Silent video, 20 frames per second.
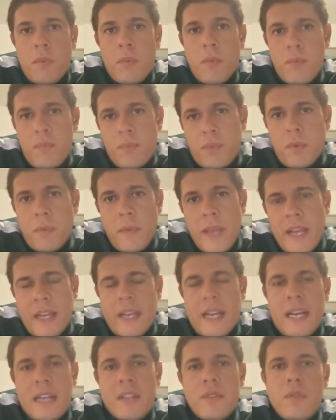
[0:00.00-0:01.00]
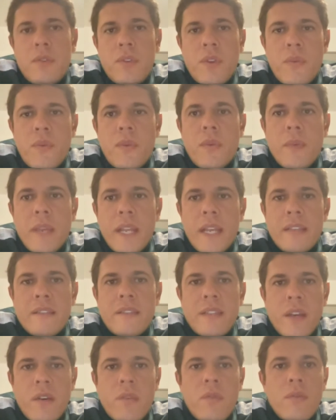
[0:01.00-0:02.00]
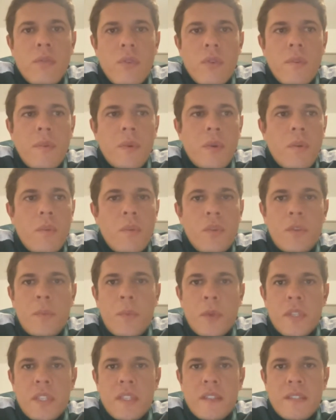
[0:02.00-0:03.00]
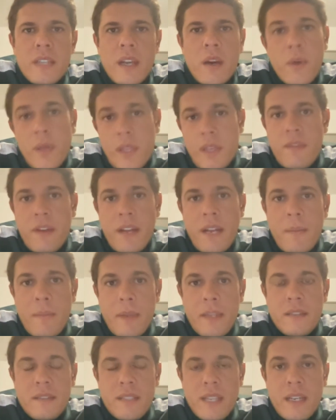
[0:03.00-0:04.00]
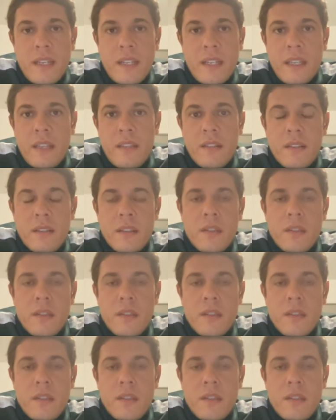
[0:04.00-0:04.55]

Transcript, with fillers: o mercado que o Fluminense é um clube com muito potencial e que vale a pena estar aqui.